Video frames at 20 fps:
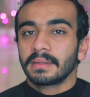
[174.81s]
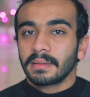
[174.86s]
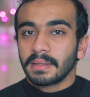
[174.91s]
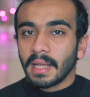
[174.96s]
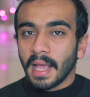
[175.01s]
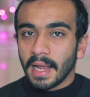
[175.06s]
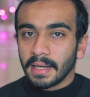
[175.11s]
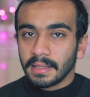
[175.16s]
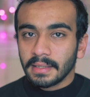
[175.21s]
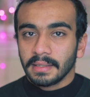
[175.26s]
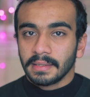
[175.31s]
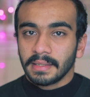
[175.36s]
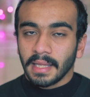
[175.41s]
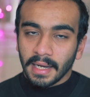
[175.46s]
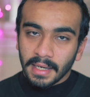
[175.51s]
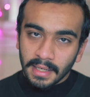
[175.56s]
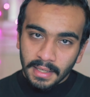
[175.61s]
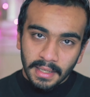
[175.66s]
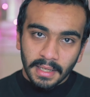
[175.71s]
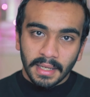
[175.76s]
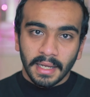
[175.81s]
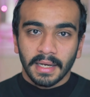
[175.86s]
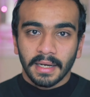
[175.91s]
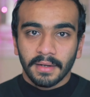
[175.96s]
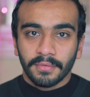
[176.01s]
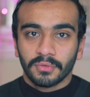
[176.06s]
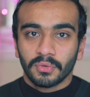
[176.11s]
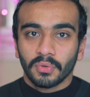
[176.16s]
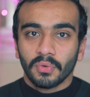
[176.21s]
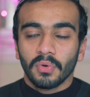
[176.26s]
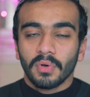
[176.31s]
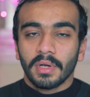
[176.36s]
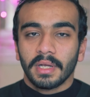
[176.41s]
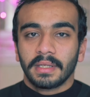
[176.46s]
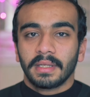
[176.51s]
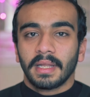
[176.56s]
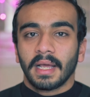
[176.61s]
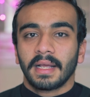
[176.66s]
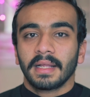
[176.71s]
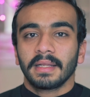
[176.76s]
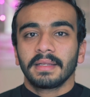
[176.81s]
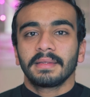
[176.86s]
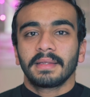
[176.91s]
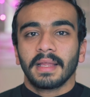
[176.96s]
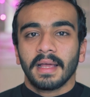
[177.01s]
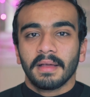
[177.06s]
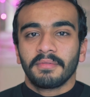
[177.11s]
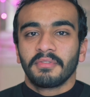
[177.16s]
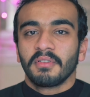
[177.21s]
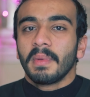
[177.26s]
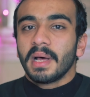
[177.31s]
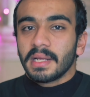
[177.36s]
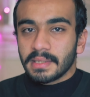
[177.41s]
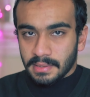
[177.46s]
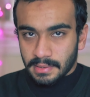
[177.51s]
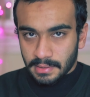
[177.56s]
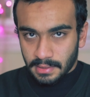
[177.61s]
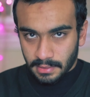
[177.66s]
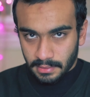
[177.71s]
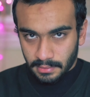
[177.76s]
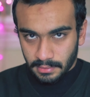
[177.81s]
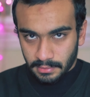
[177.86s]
يعني ده اللي عرفته انك انت في مصر